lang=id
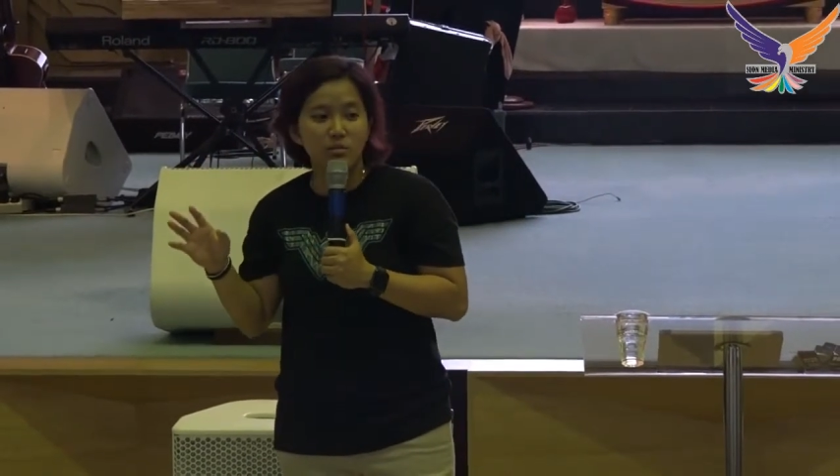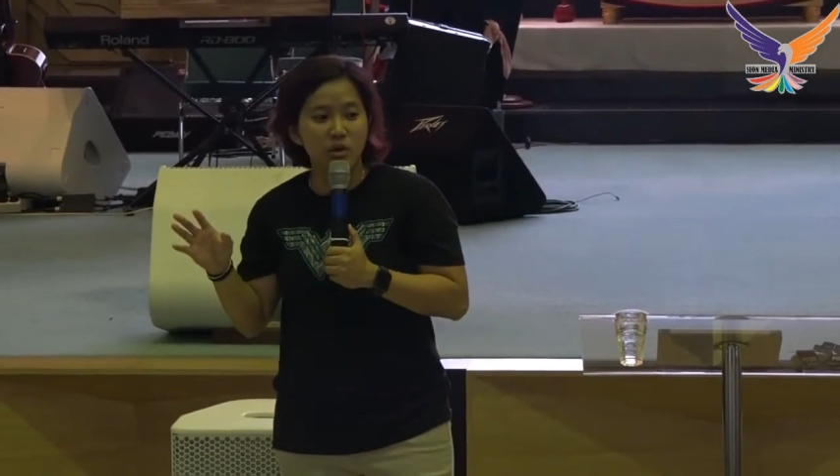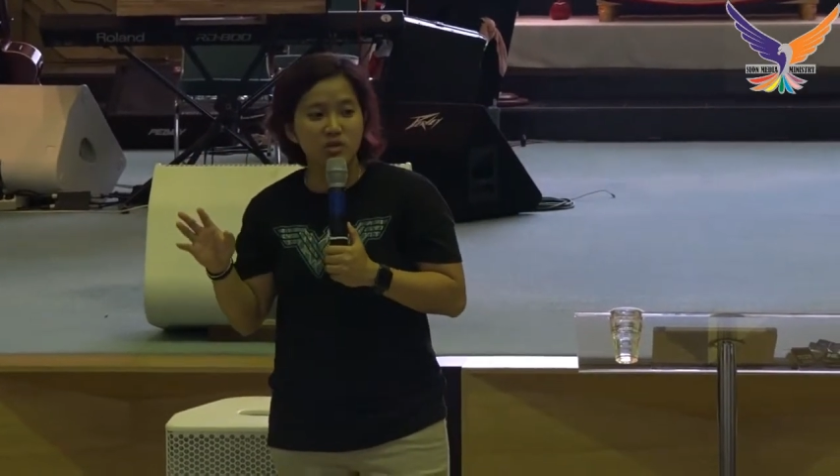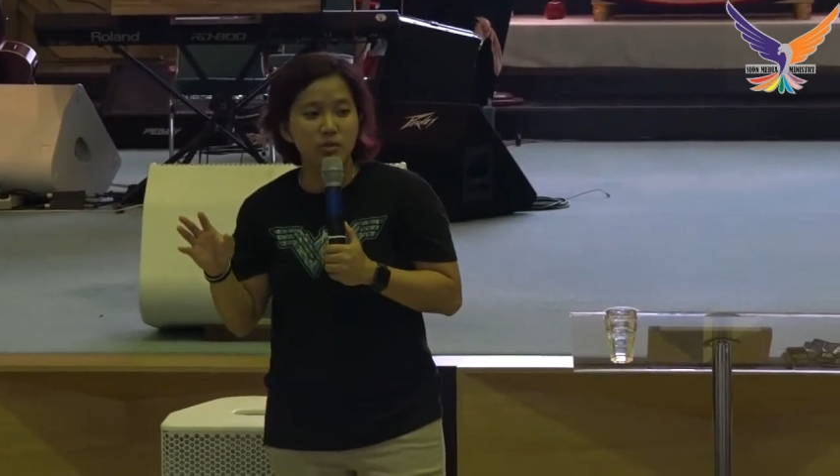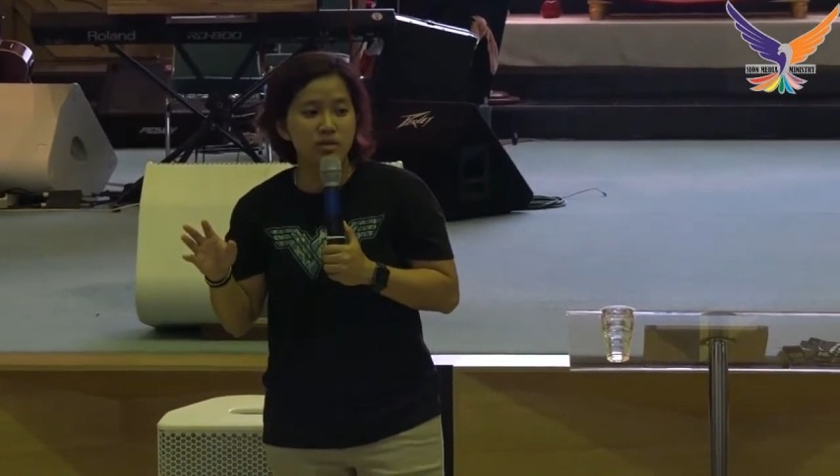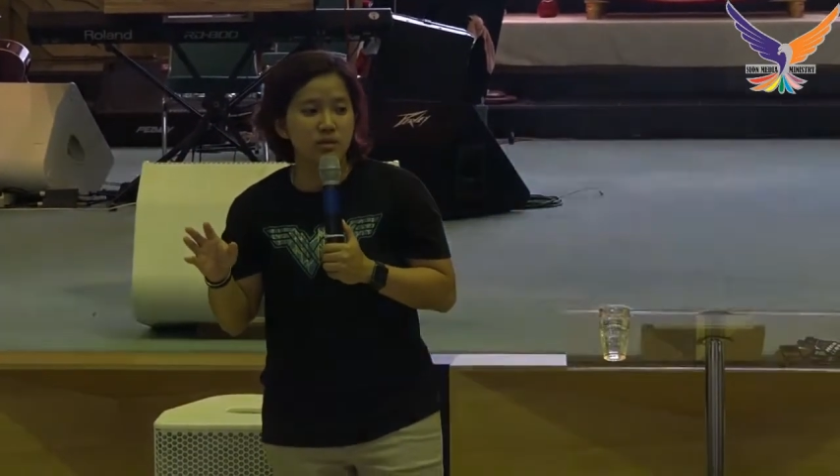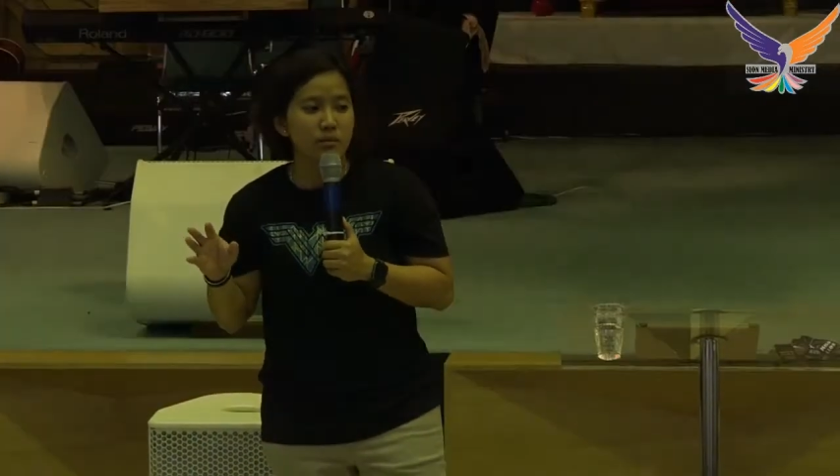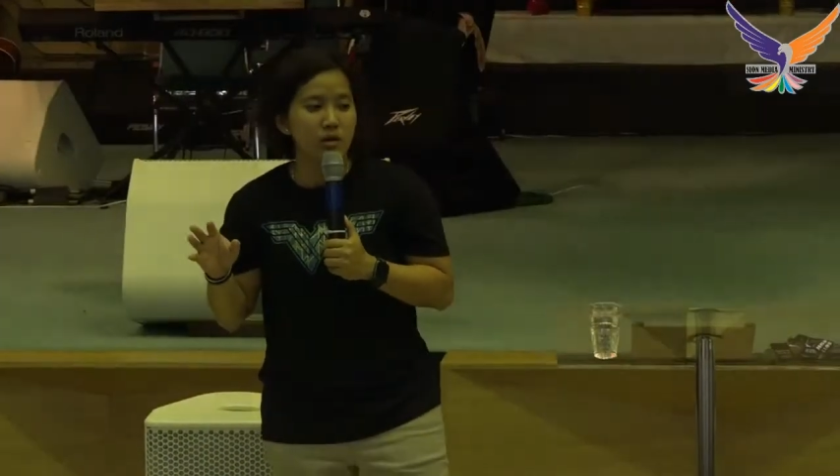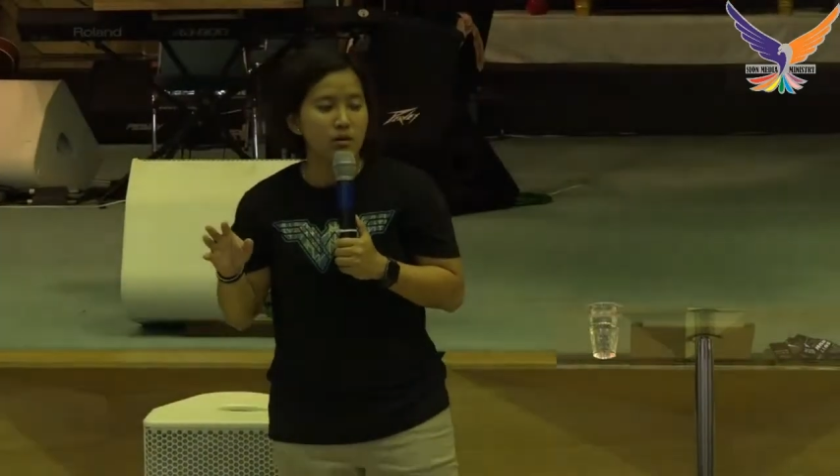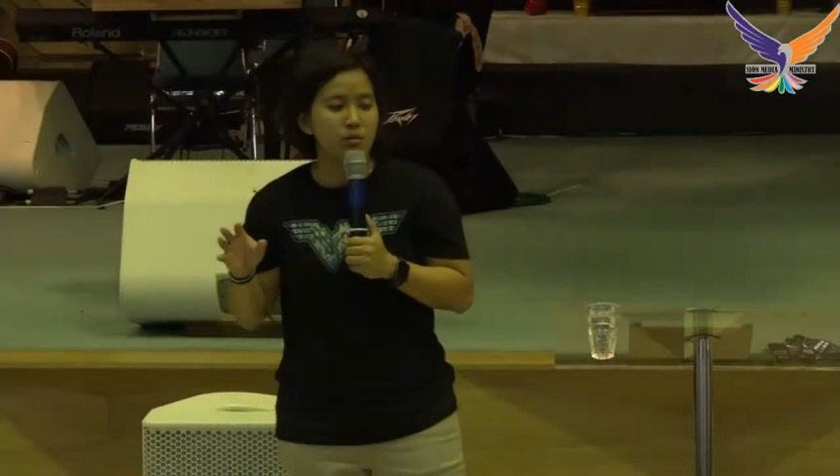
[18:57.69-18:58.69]
macam-macam.
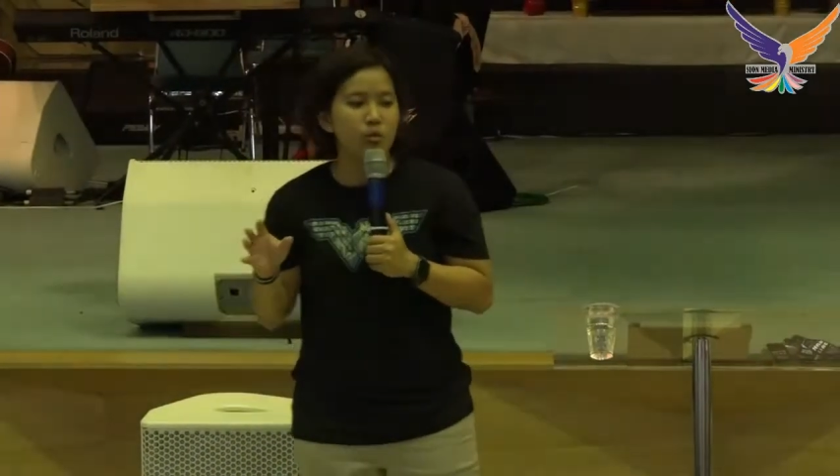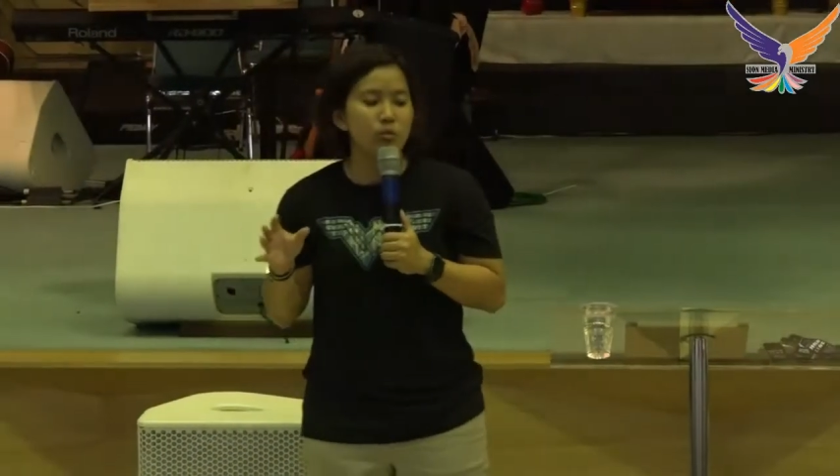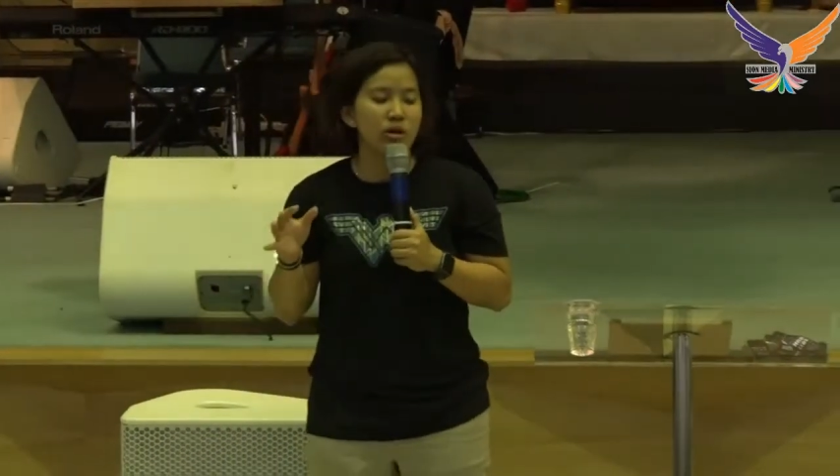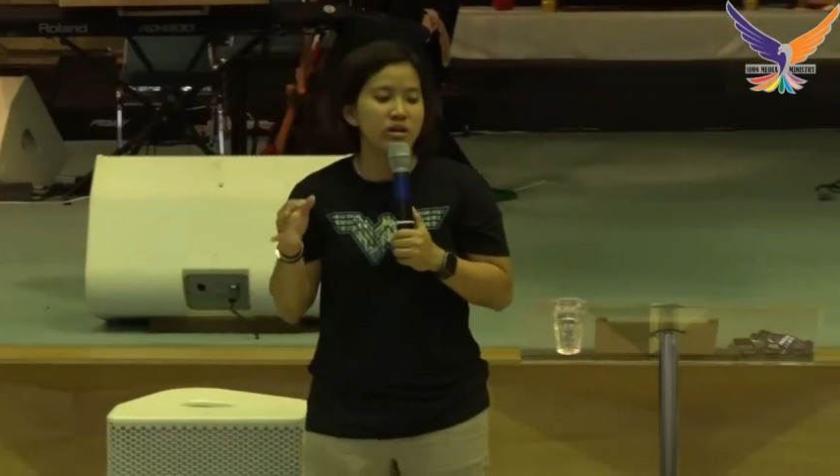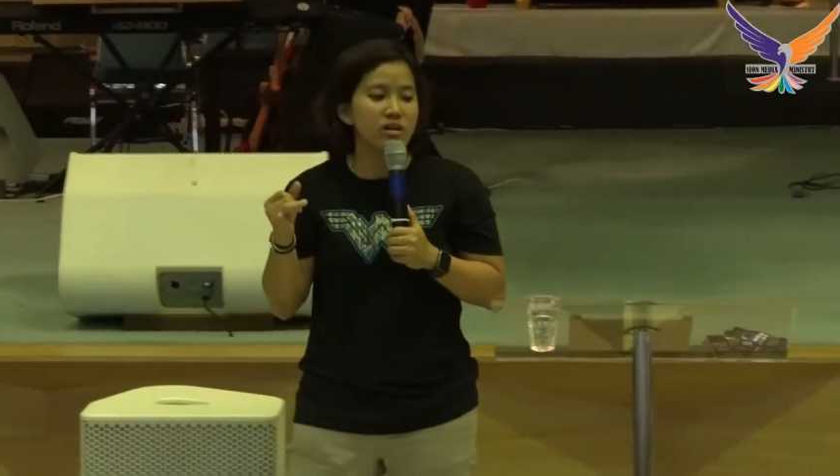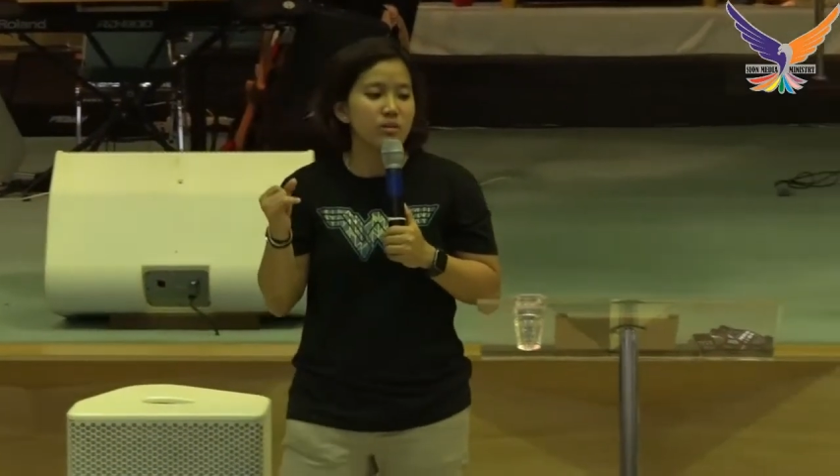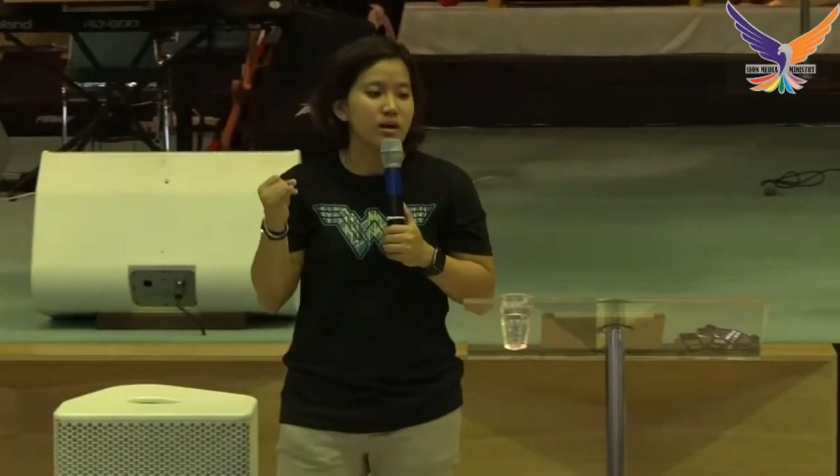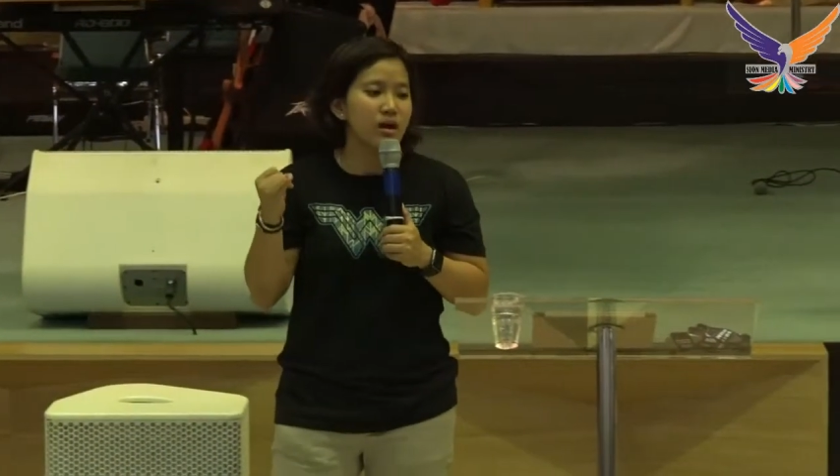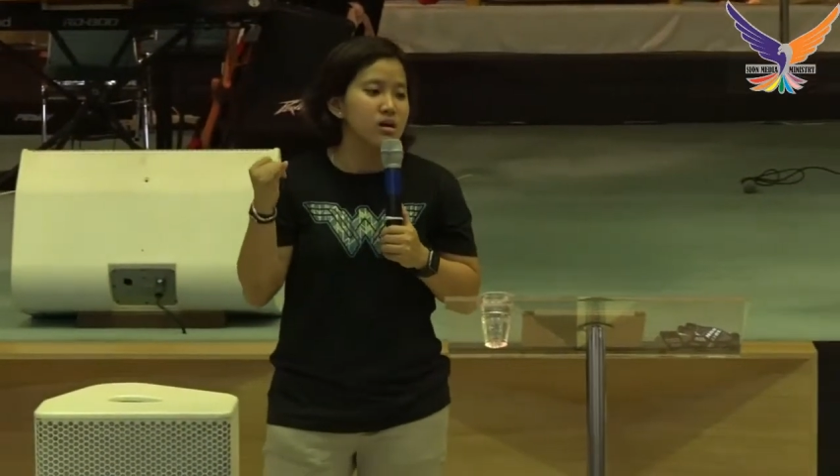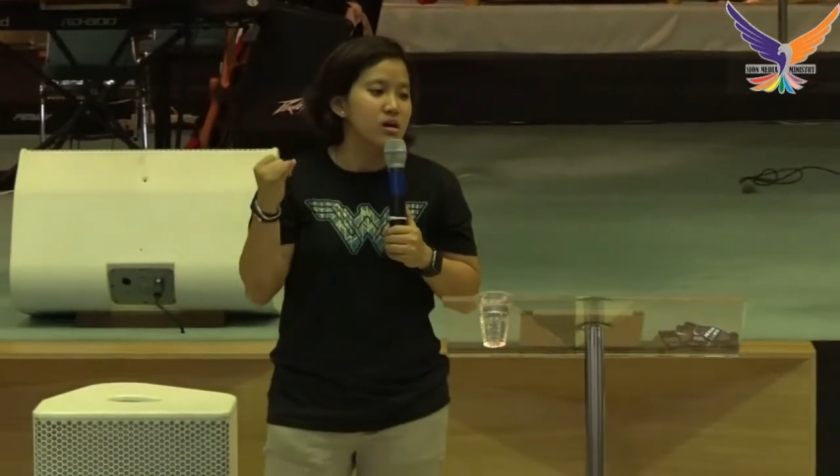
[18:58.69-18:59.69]
Mau mulai dari mana?